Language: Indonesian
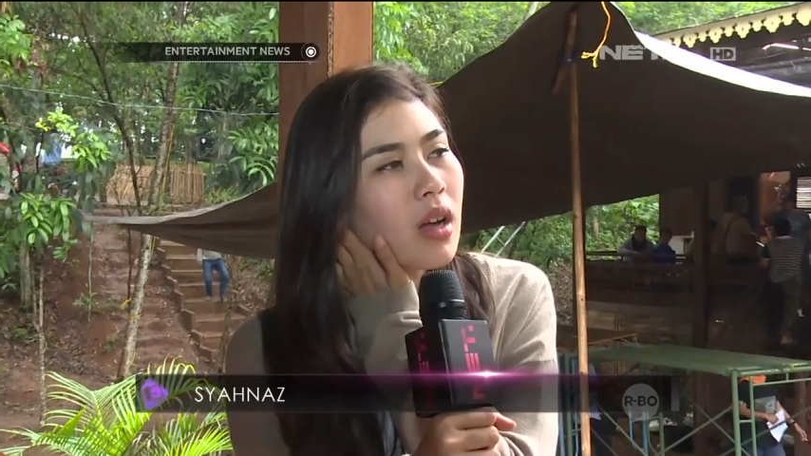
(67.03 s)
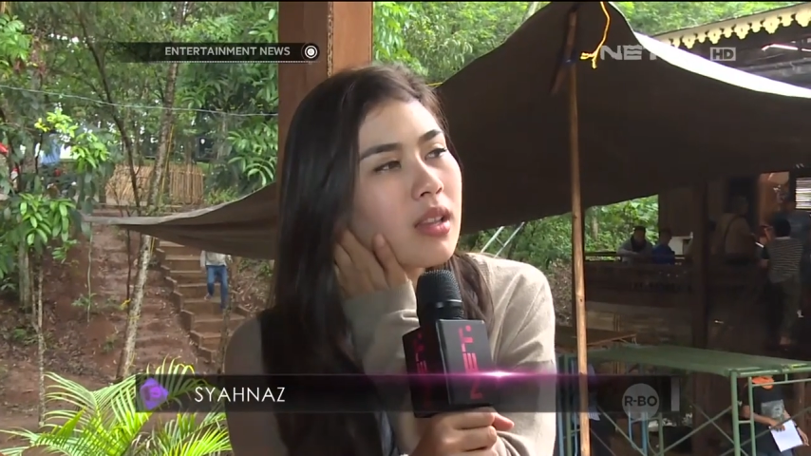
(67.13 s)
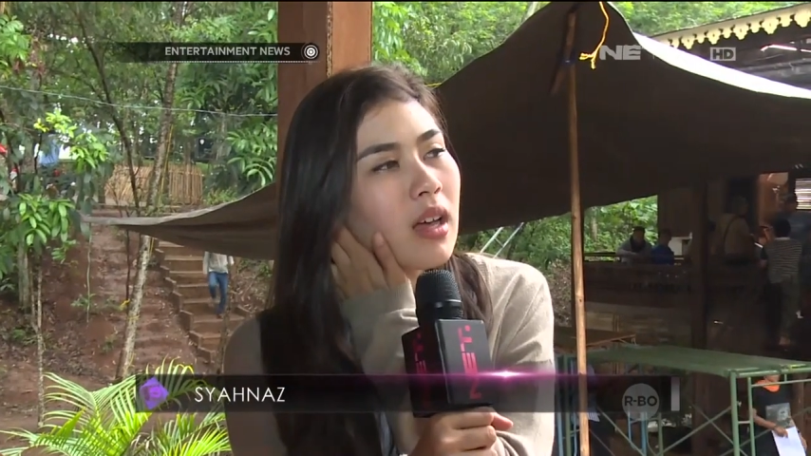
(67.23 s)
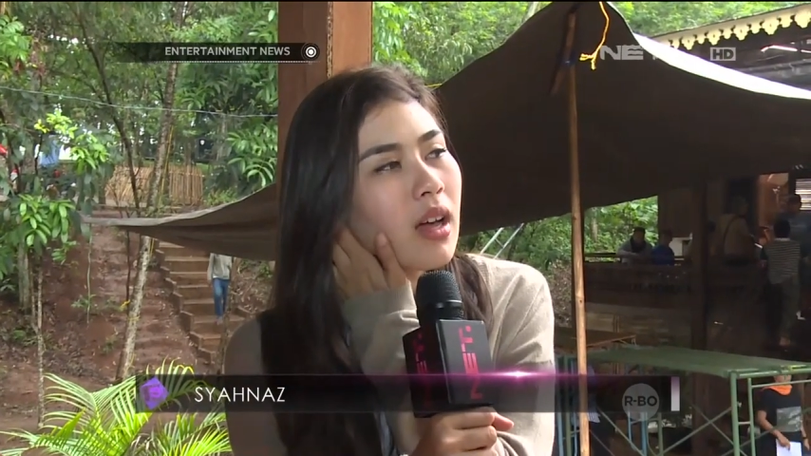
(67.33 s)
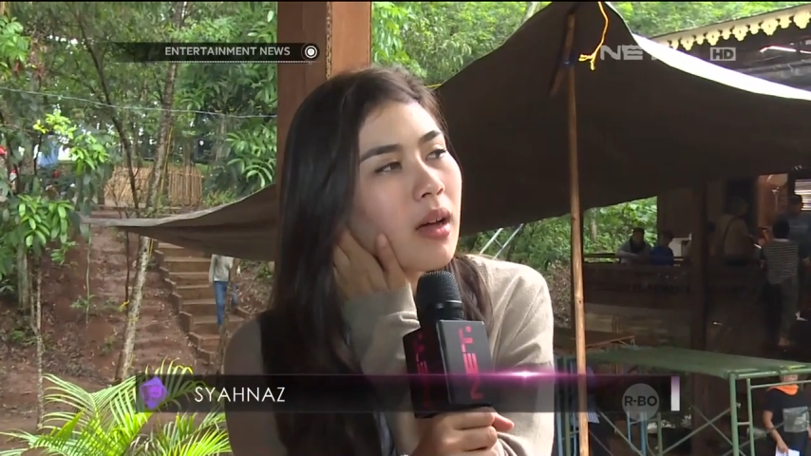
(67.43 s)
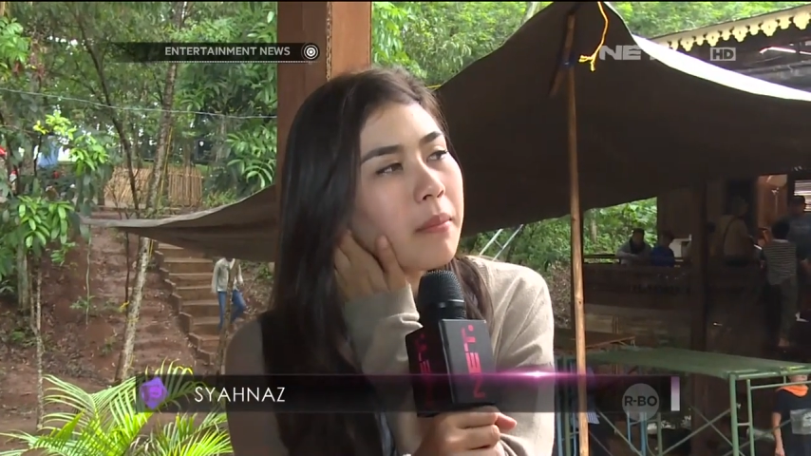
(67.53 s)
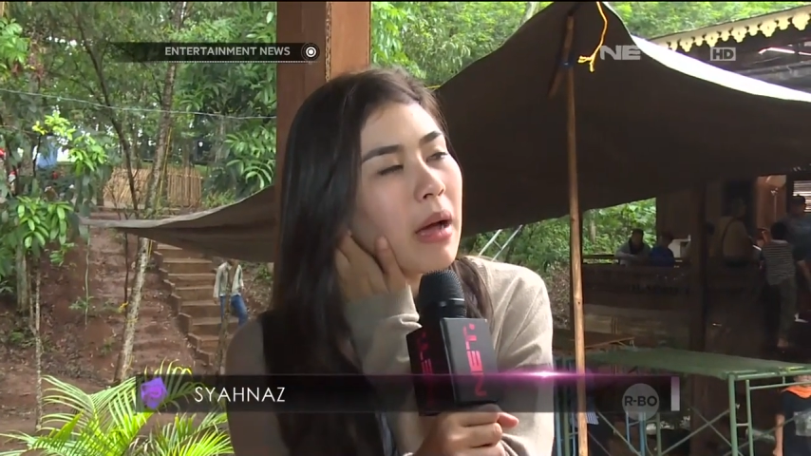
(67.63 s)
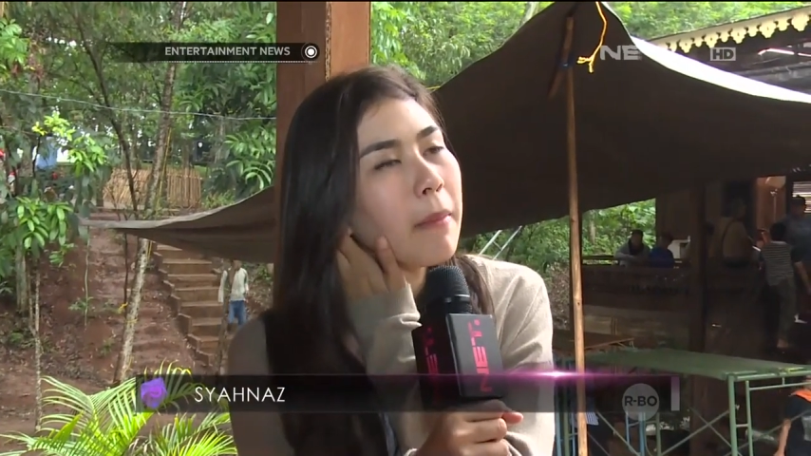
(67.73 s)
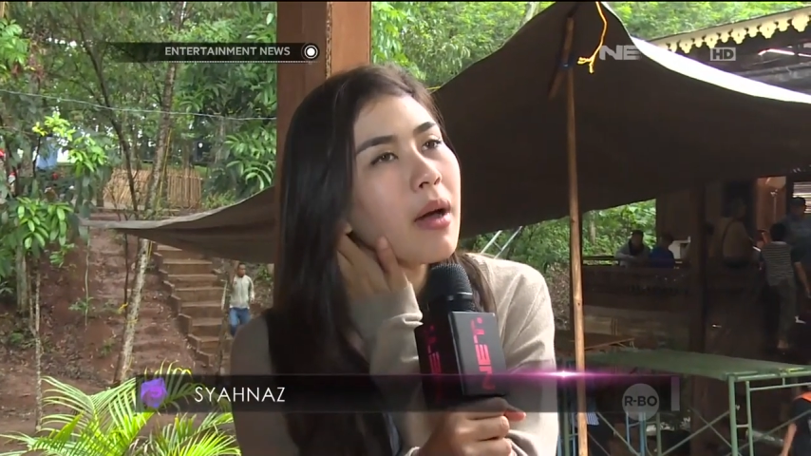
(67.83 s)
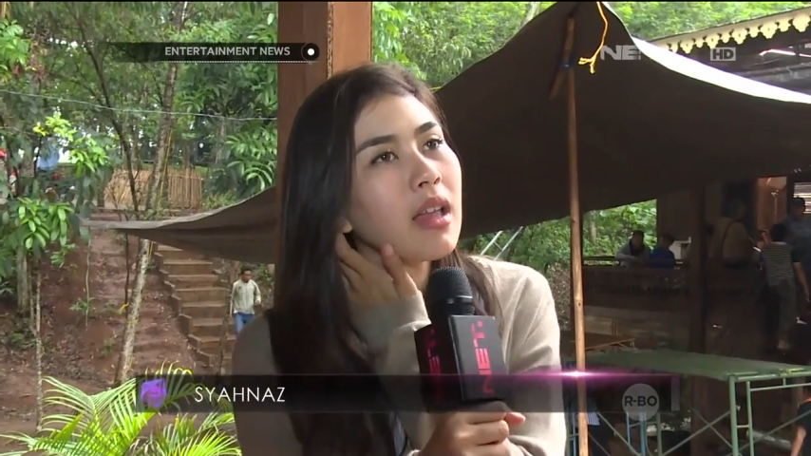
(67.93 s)
kata
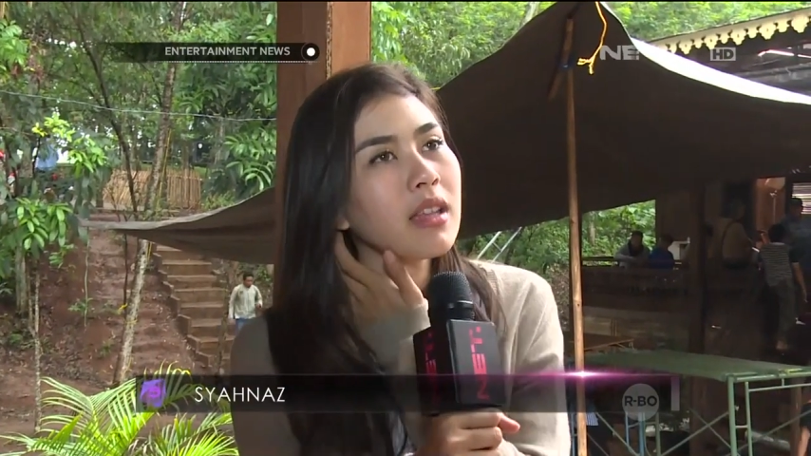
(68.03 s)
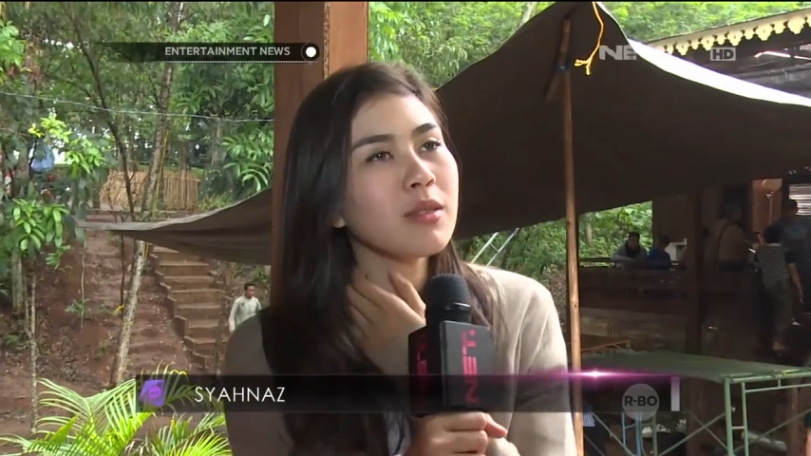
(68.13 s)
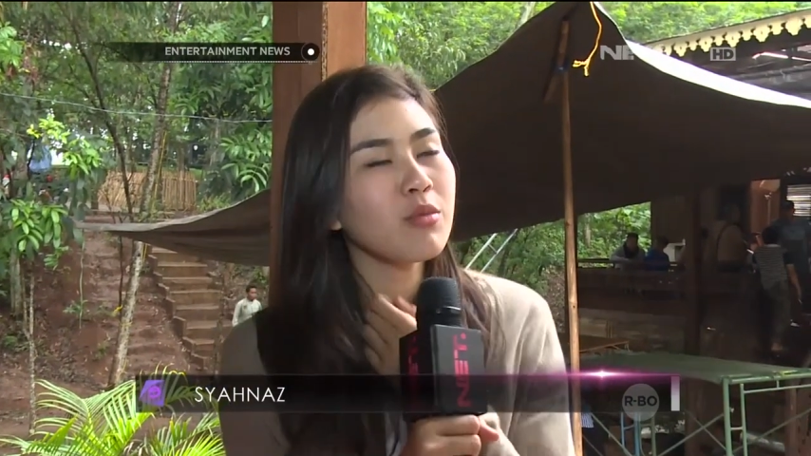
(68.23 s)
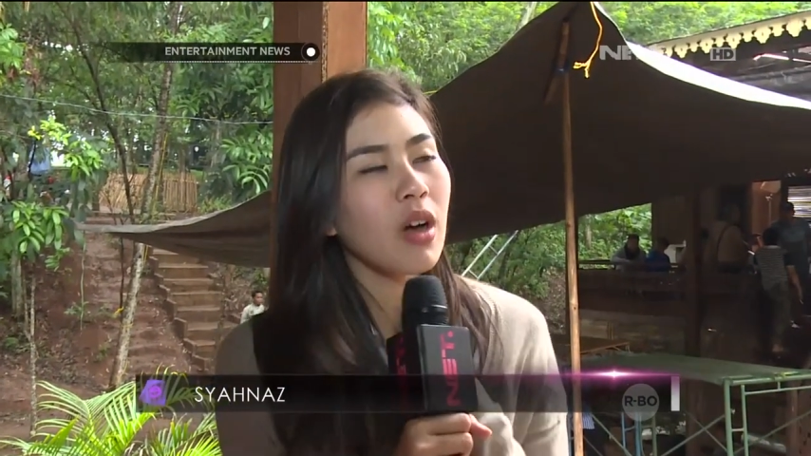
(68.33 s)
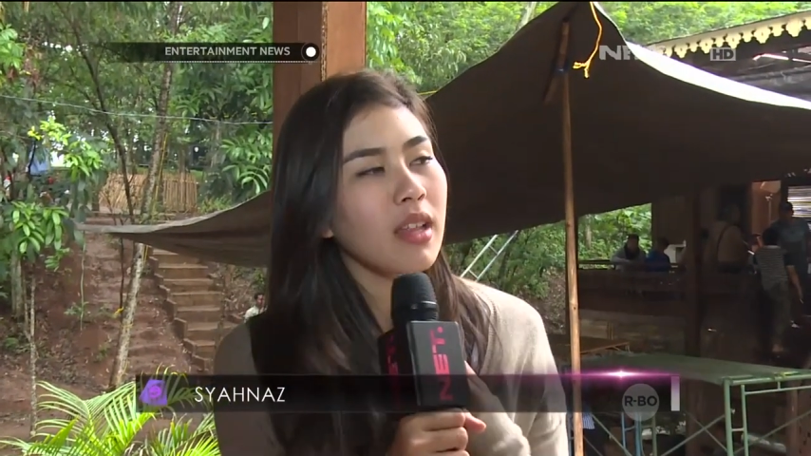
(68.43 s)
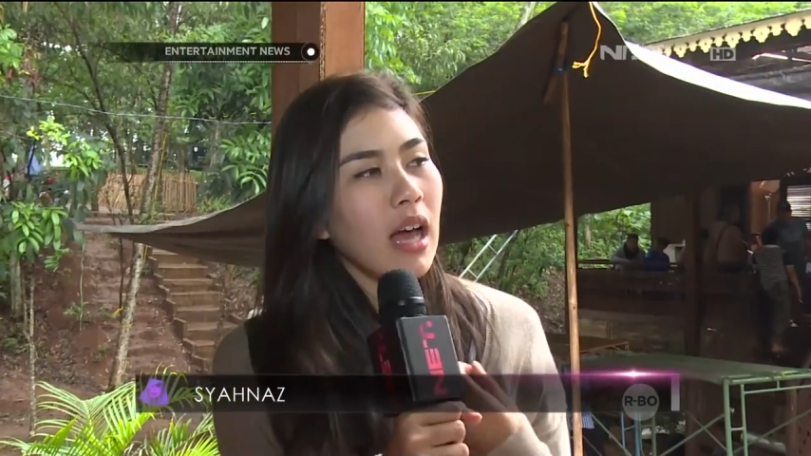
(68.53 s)
mama kata semua